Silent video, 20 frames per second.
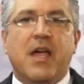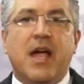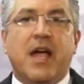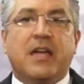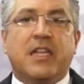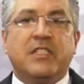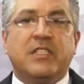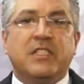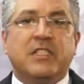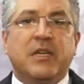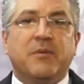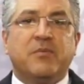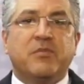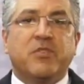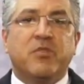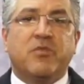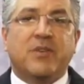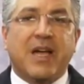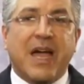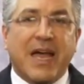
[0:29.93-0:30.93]
Acreditamos
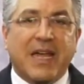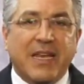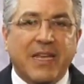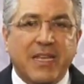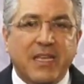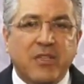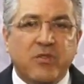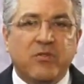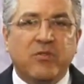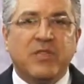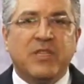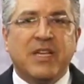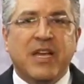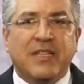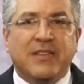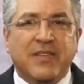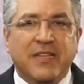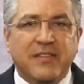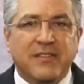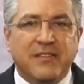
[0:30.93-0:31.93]
que o carinho e a
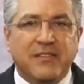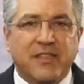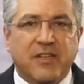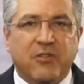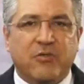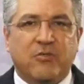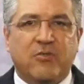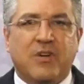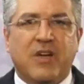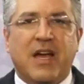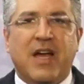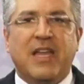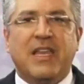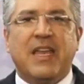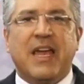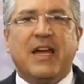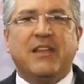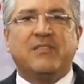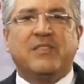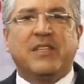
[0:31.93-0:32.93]
atenção,
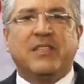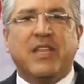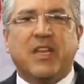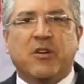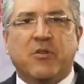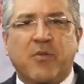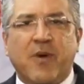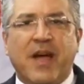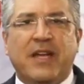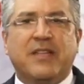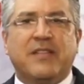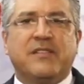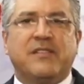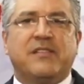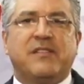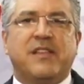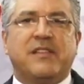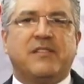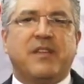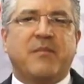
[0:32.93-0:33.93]
aliados à adequada
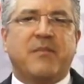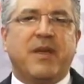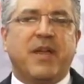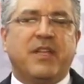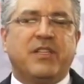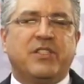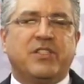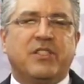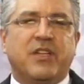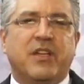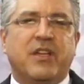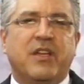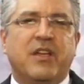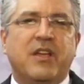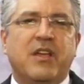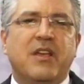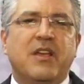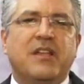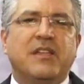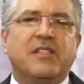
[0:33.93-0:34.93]
assistência médica,
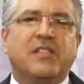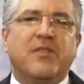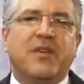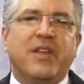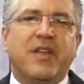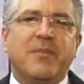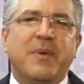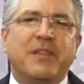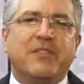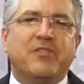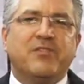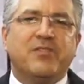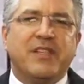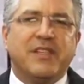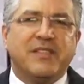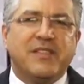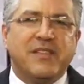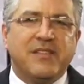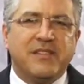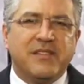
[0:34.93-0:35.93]
são elementos
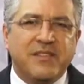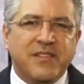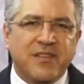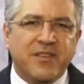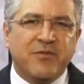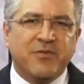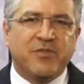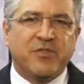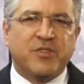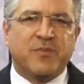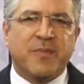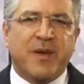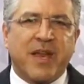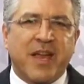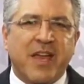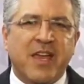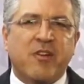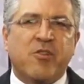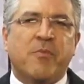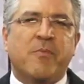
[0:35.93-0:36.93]
decisivos para a
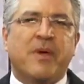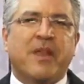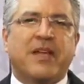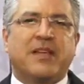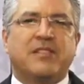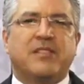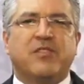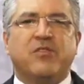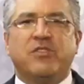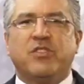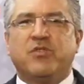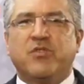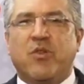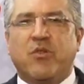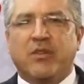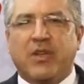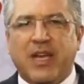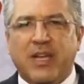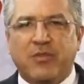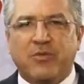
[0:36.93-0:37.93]
recuperação de
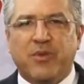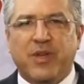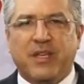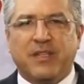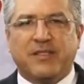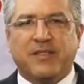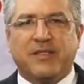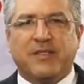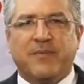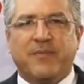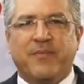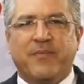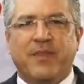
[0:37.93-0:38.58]
qualquer doença.